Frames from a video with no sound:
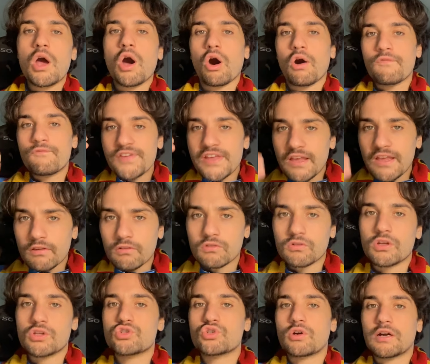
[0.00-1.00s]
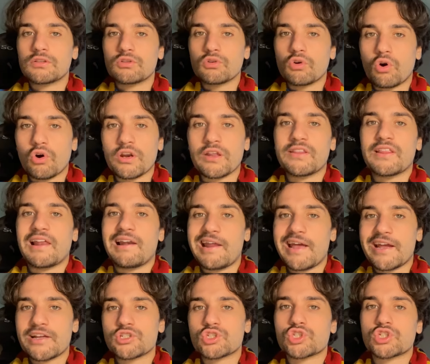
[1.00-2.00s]
ho visto i giocatori del
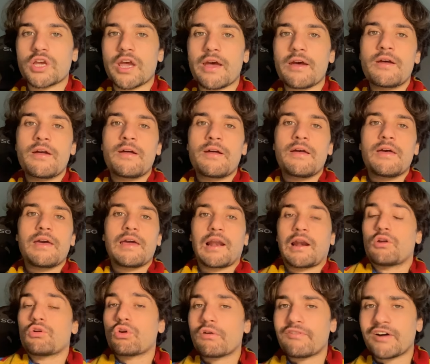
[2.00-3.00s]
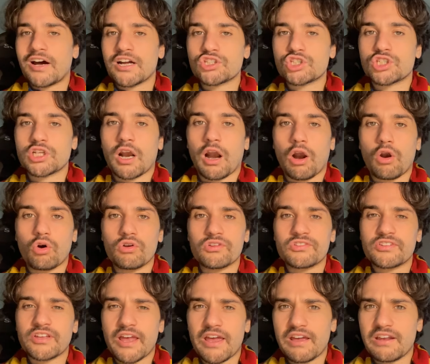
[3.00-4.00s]
Lecce e la loro faccia erano
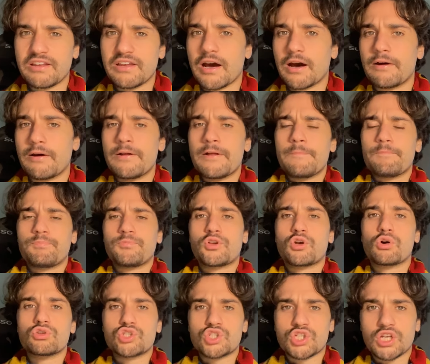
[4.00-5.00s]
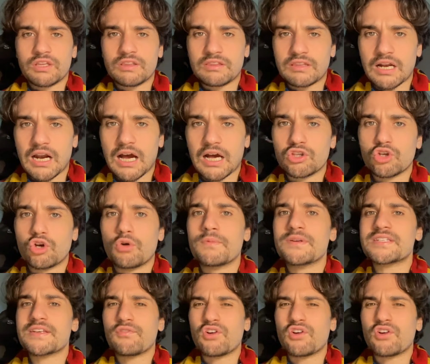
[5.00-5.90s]
seria, concentrata, come se